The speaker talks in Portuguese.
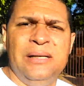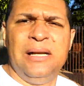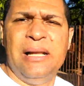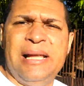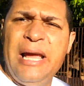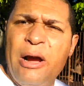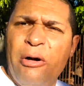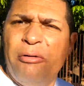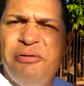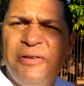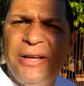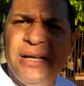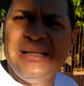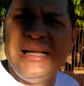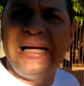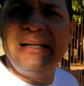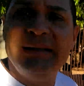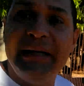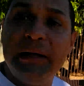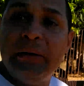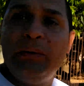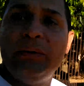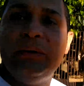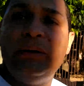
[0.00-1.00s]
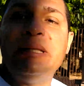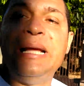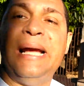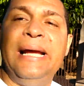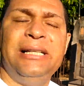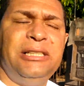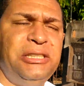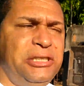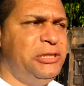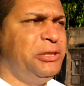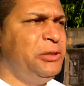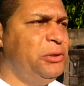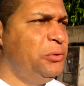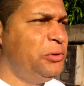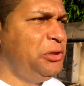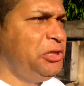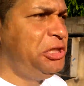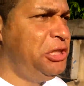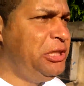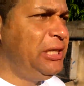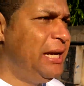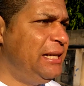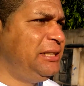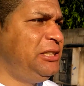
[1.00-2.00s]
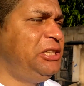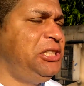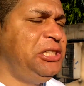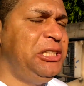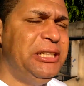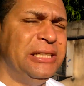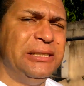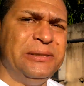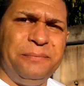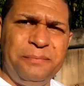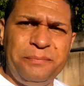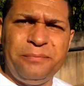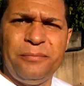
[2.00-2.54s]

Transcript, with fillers: É o verdadeiro teste do dia a dia.